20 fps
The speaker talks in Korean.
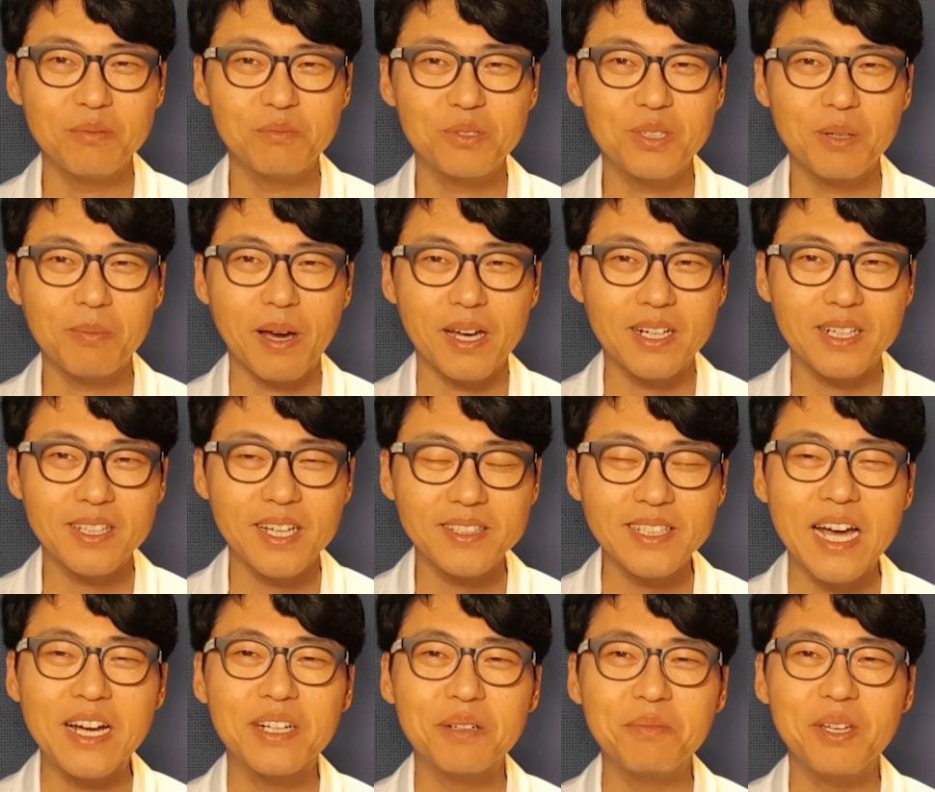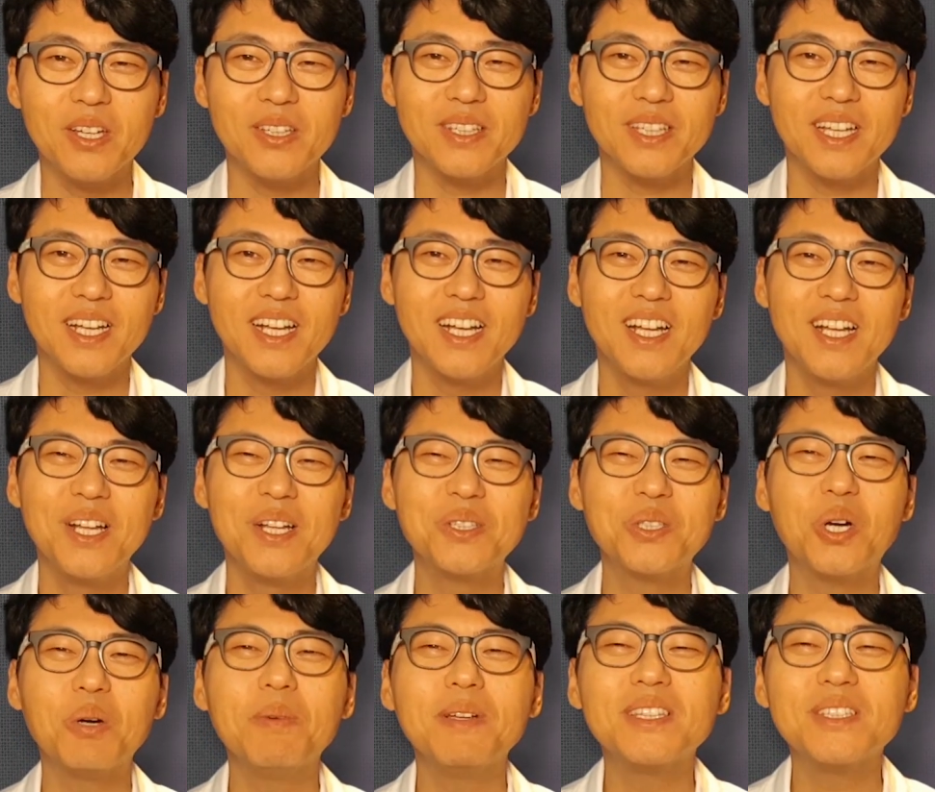우리 발을 딱 담그면
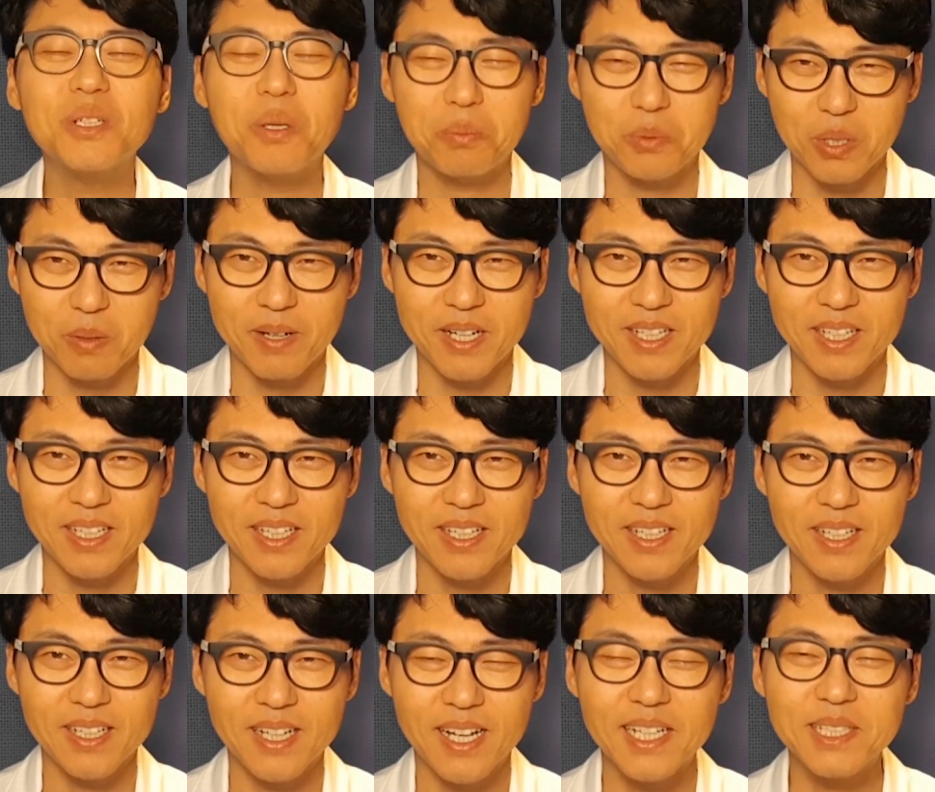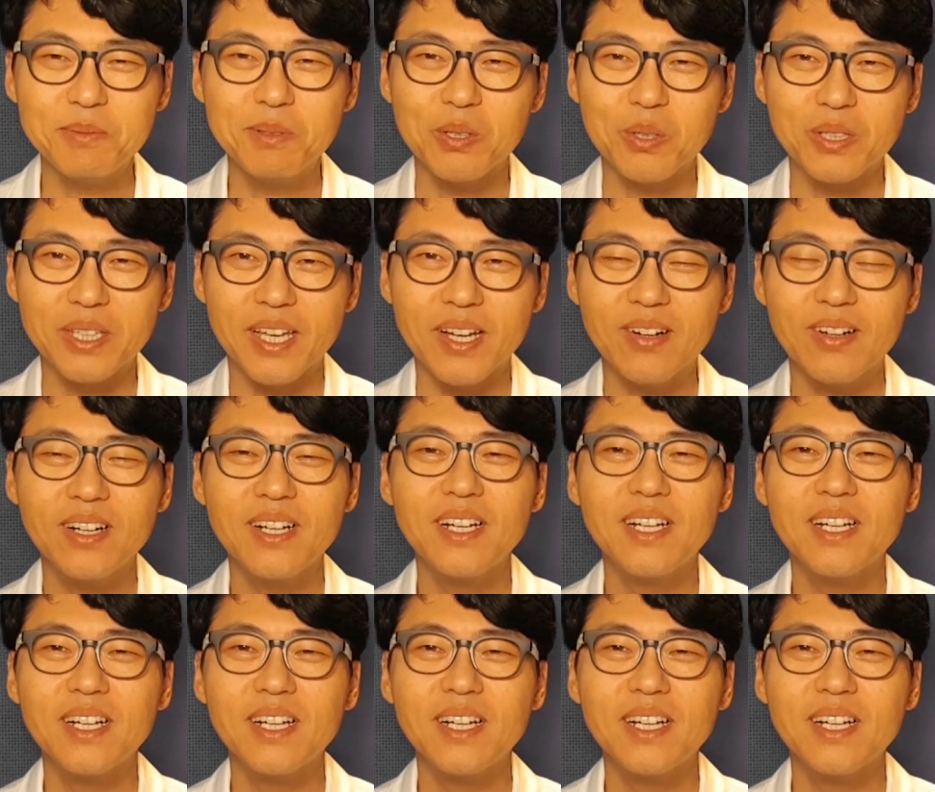처음엔 뜨겁죠 발이. 하지만 어때요?